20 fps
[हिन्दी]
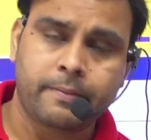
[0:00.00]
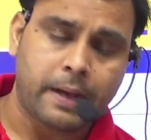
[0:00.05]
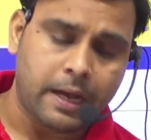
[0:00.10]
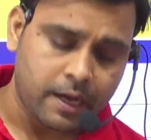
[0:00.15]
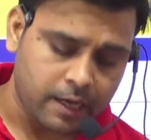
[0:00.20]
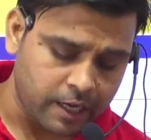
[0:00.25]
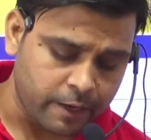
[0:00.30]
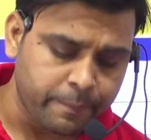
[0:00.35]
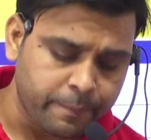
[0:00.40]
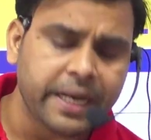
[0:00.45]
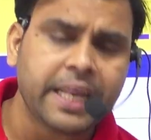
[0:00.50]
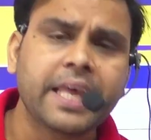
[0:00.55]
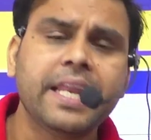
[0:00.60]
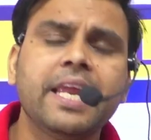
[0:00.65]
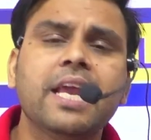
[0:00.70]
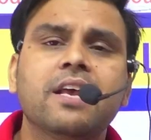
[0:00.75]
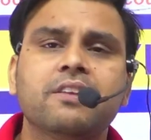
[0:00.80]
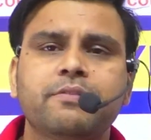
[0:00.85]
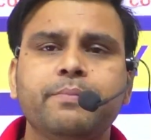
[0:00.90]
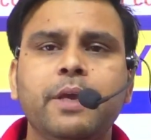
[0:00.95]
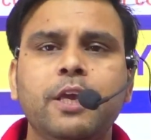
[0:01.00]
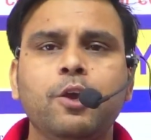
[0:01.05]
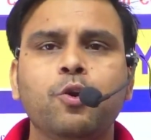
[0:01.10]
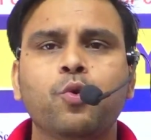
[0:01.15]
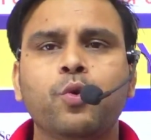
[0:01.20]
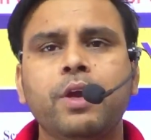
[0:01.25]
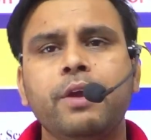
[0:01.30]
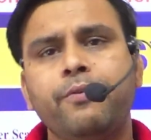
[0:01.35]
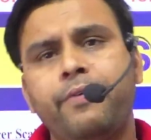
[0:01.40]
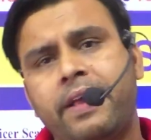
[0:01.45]
अर्बन एरियाज़ में ही
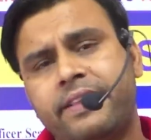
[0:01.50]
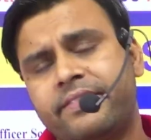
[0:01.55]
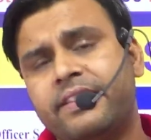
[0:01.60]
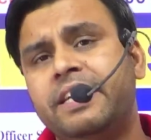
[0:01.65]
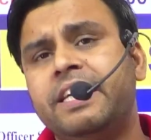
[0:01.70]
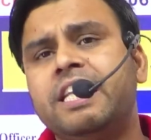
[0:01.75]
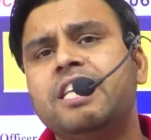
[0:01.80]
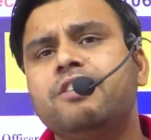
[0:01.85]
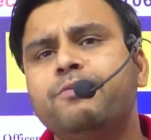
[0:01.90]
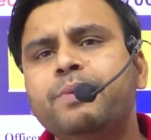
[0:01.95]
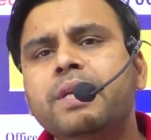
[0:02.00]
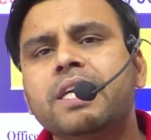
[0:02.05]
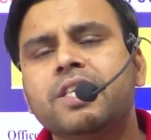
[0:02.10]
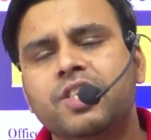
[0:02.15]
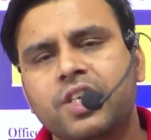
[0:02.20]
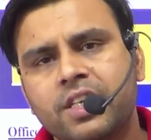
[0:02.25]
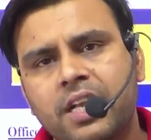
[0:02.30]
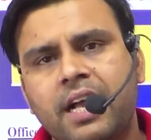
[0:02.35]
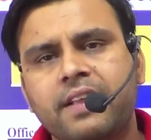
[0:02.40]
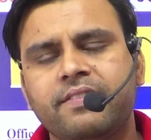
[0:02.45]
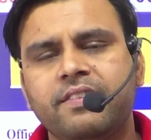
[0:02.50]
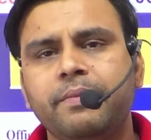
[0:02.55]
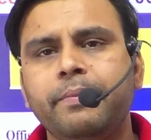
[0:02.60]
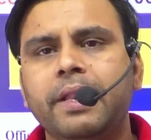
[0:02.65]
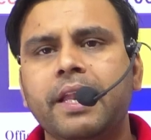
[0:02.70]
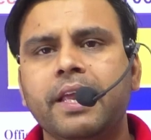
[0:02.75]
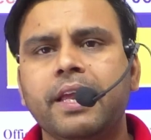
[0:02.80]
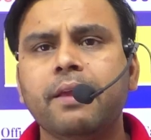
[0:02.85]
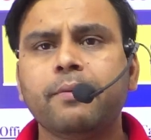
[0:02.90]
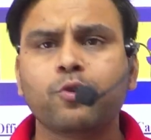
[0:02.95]
होगी फैसिलिटीज़ भी अच्छी खासी
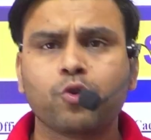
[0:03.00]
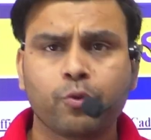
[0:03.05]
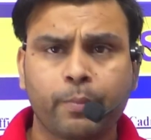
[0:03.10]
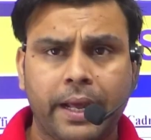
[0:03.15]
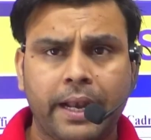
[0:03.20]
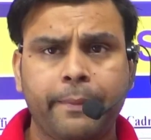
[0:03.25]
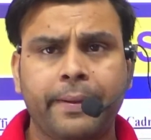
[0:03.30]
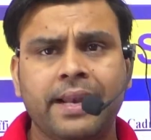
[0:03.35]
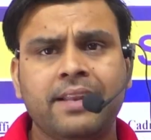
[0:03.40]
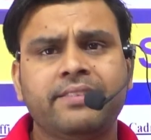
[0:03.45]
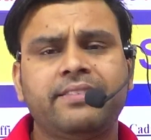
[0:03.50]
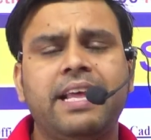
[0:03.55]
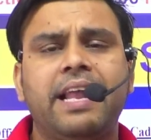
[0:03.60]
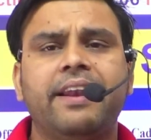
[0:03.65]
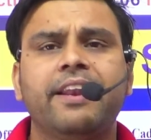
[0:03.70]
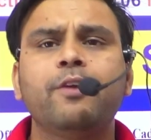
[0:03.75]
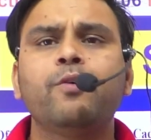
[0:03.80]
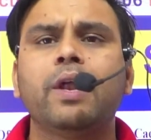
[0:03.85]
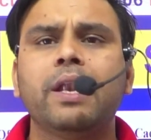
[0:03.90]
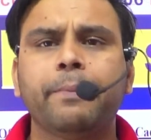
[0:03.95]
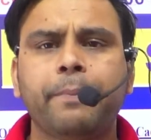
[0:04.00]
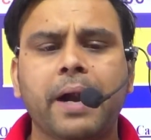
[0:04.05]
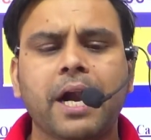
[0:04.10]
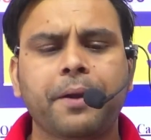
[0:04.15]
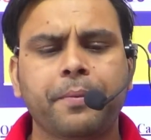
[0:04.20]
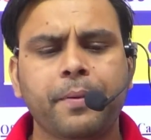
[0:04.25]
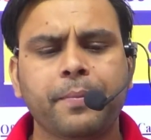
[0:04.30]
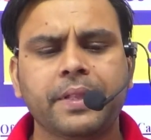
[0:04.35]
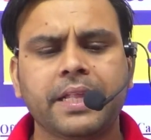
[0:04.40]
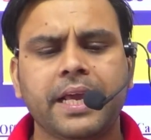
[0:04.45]
मिलेगी जो मैंने पहले सैलरी वाले पार्ट
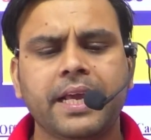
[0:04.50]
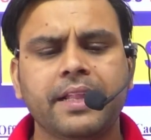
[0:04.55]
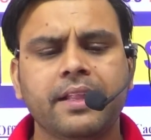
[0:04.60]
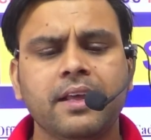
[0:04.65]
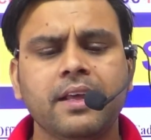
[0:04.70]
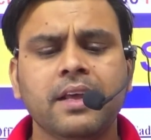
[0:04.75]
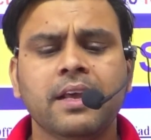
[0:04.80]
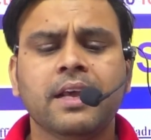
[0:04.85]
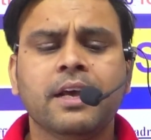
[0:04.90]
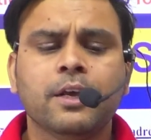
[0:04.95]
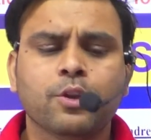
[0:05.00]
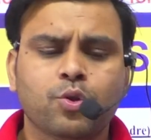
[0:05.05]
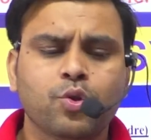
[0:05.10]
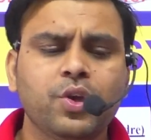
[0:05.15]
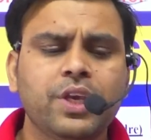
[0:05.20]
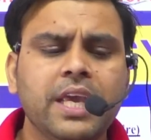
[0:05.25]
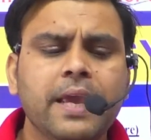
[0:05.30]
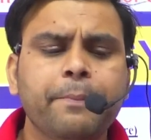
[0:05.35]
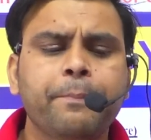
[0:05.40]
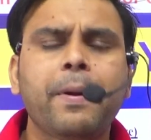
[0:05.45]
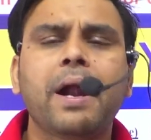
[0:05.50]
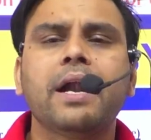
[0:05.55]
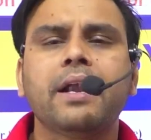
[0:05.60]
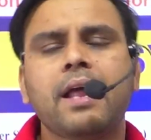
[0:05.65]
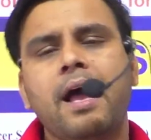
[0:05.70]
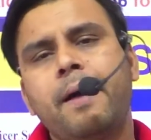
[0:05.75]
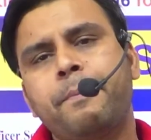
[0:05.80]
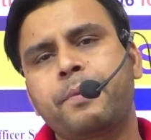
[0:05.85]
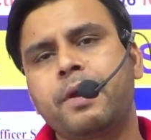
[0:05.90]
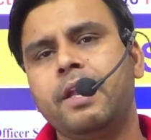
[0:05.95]
में बताया था तो ये पार्ट
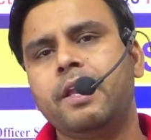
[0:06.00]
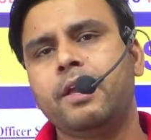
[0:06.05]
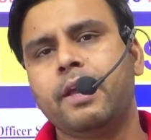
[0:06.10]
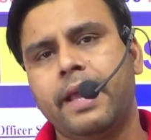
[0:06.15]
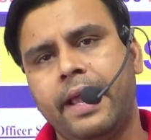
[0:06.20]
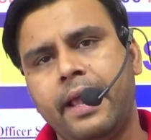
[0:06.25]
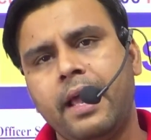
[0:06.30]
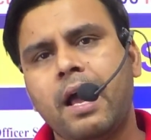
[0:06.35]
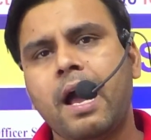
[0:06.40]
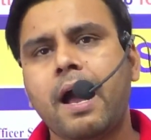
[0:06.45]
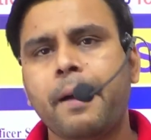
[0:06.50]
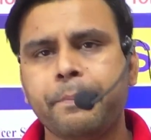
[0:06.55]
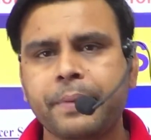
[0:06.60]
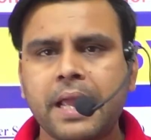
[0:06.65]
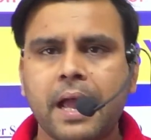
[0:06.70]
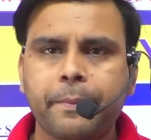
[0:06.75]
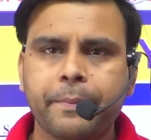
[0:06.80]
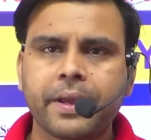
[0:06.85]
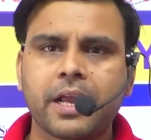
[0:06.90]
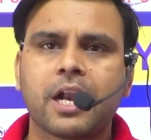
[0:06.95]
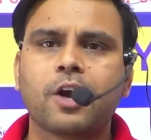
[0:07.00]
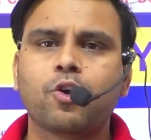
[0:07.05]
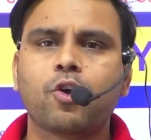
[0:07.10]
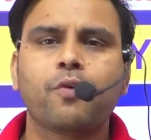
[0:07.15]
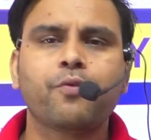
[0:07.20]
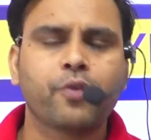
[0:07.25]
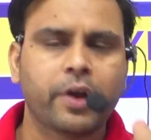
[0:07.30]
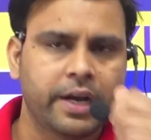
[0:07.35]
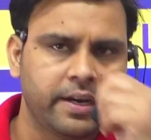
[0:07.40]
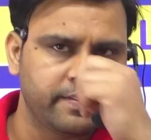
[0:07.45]
आपके लिए है आप यहाँ पे कट
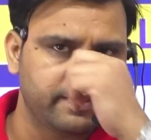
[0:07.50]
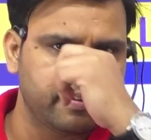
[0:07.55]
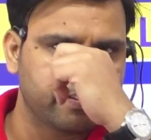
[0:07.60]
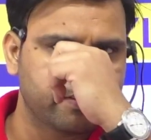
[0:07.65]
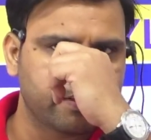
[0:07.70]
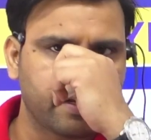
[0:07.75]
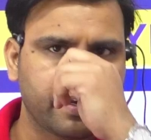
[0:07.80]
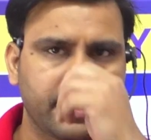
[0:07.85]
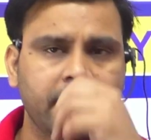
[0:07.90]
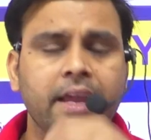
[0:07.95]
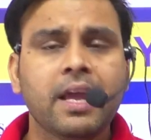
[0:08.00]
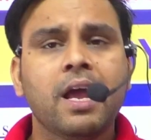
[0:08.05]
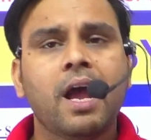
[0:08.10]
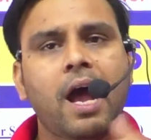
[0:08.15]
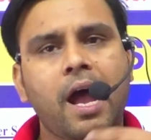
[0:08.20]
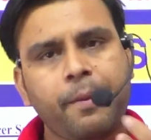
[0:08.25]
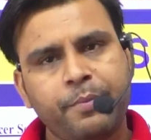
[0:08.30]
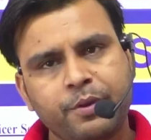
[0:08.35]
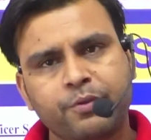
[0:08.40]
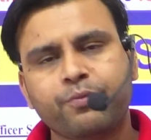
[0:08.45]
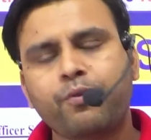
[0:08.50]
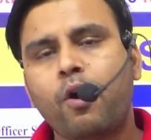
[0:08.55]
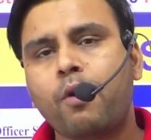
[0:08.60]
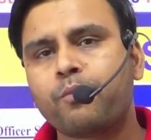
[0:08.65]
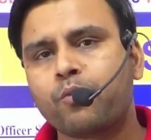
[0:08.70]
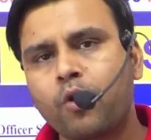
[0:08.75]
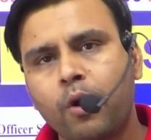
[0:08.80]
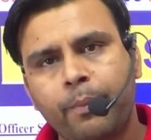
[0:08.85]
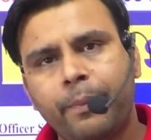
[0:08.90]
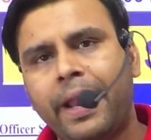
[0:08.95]
ऑफ का एनालिसिस करके आप इस फॉर्म
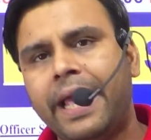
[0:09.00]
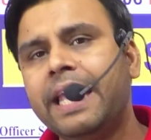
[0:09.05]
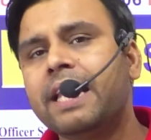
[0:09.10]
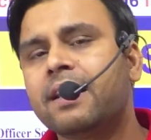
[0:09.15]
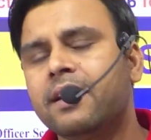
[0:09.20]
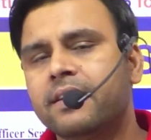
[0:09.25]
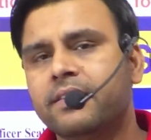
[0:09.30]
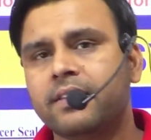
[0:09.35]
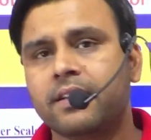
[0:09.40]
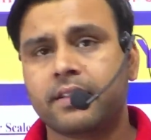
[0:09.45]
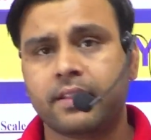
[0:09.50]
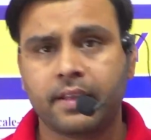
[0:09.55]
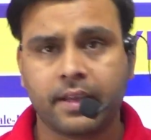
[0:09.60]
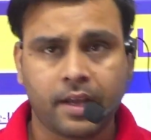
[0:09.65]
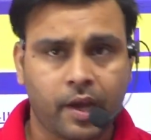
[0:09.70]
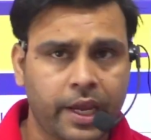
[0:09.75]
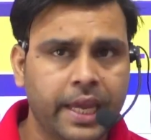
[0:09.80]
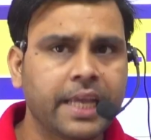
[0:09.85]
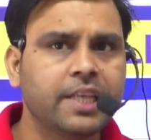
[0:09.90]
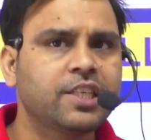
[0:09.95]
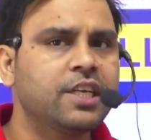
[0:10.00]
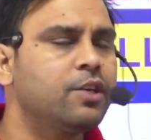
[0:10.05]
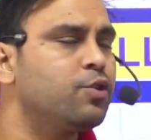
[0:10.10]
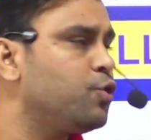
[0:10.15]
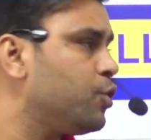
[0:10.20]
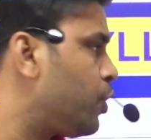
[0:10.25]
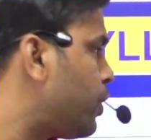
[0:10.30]
को अप्लाई कर सकते हैं एक जरूरी